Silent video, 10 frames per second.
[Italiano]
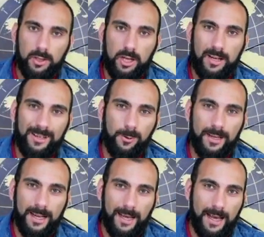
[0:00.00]
Ciao a tutti
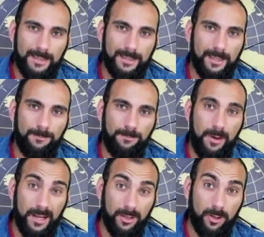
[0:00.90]
ragazzi,
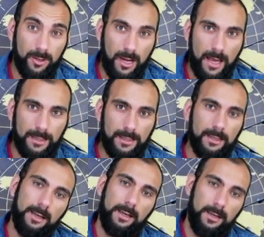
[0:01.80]
bentornati,
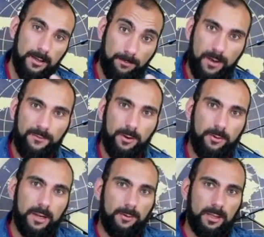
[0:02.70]
benvenuti
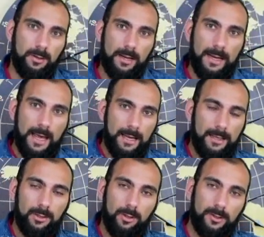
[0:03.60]
in questo canale,
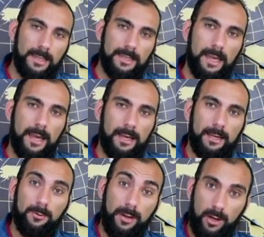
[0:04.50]
sono Daniele,
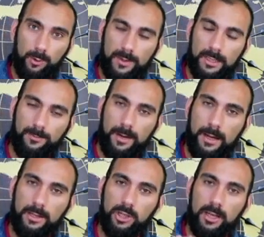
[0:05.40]
un e-commerce
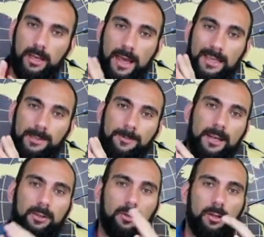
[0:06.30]
manager
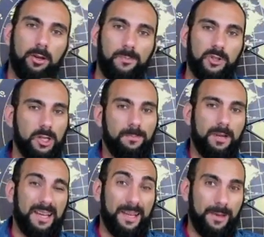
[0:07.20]
esperto di
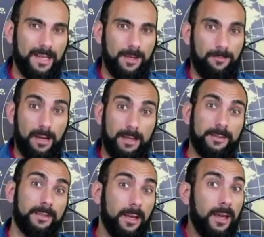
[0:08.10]
dropshipping dei
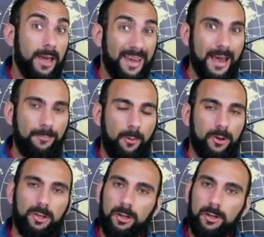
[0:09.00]
marketplace e a
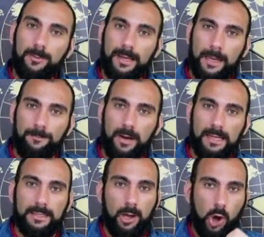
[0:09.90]
proposito di
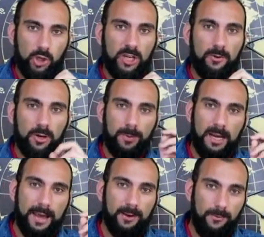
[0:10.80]
marketplace, oggi voglio
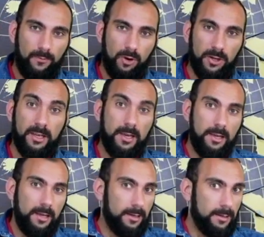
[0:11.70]
parlare con voi
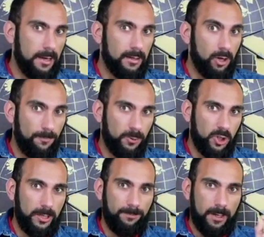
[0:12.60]
del
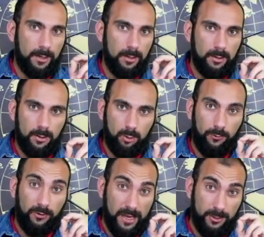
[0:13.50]
dropshipping su
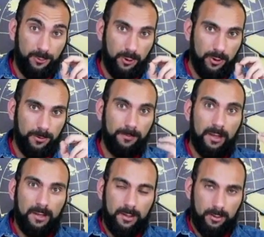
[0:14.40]
Facebook,
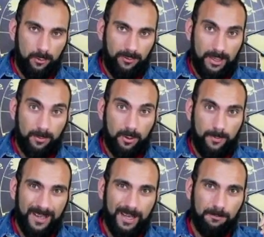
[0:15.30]
su Facebook
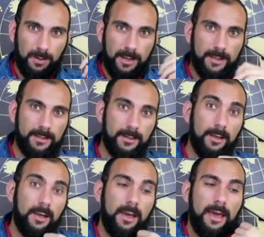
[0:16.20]

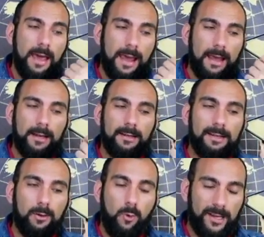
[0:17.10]
Marketplace e di
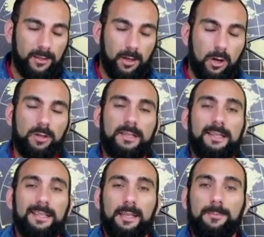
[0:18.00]
quattro cose
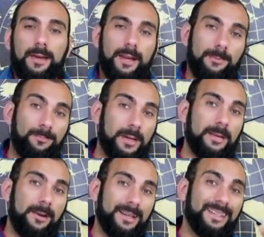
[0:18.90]
da sapere
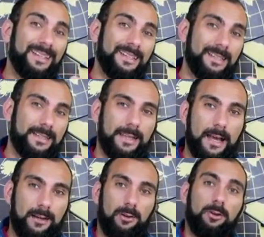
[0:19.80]
prima di
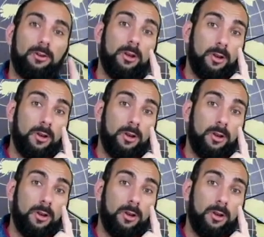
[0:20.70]
iniziarlo.